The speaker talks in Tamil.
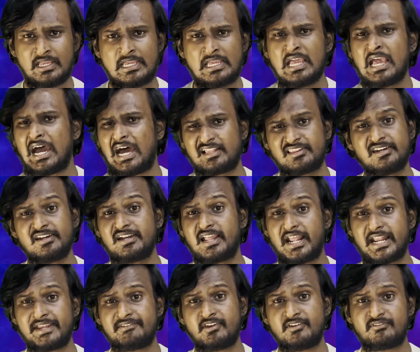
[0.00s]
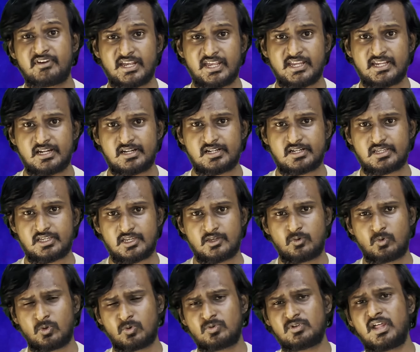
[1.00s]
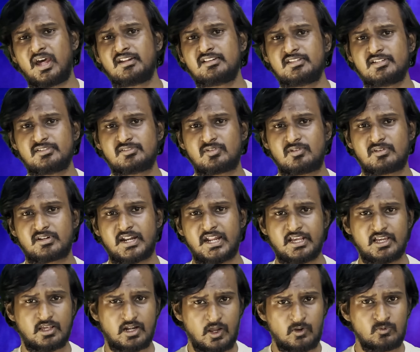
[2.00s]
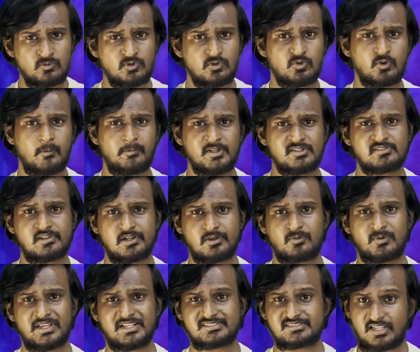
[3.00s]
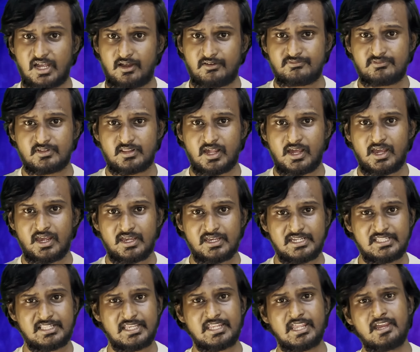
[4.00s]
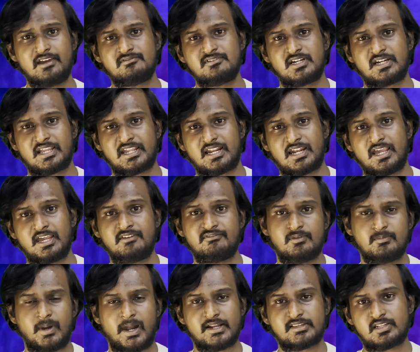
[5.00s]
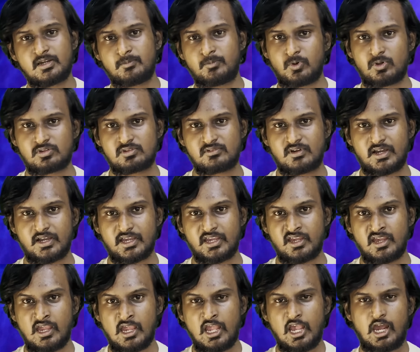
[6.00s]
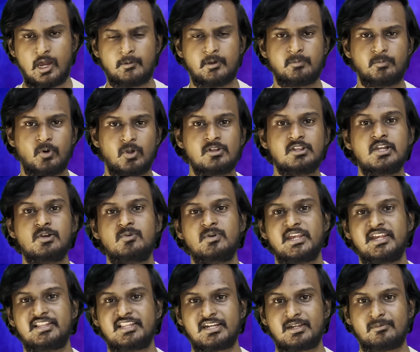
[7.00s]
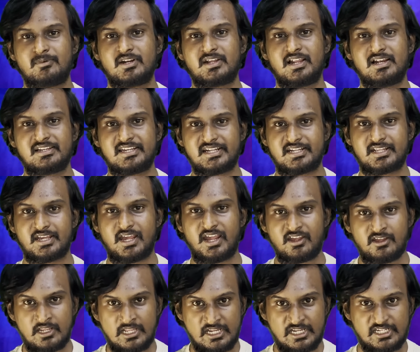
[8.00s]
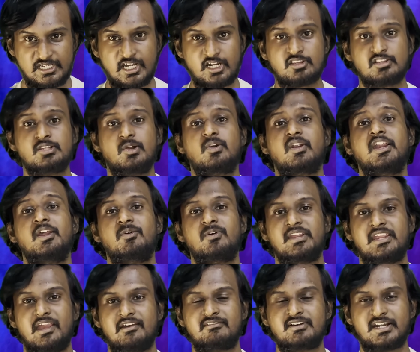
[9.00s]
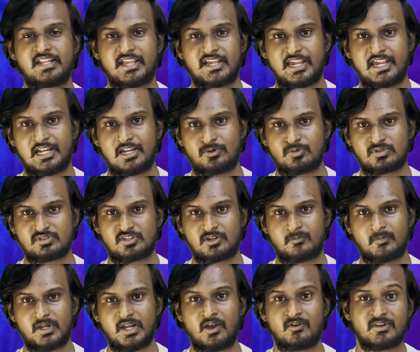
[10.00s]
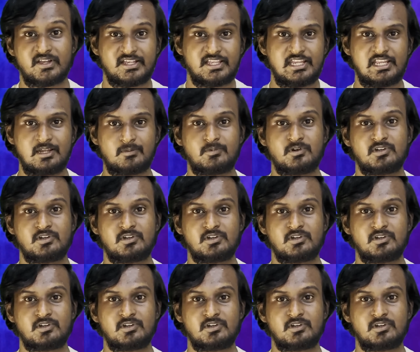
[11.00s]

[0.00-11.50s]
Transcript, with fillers: அதில் நிறையவே வகைகள் இருக்குது ஒரு உதாரணத்துக்கு சொல்கிறேன் கிரவுண்ட் க்ரூ அப்படின்னு சொல்லக்கூடிய ஸ்டாஃப் தான் இந்த ஏவுகணைகளை விமானத்தில் பொருத்துவாங்க அப்படி பொருத்தக்கூடிய இந்த நபர்கள் கிட்ட எடுத்த உடனே ஒரு ஏவுகணையை கையில் கொடுத்தோம் அப்படின்னா அவங்க கீழே போட்டு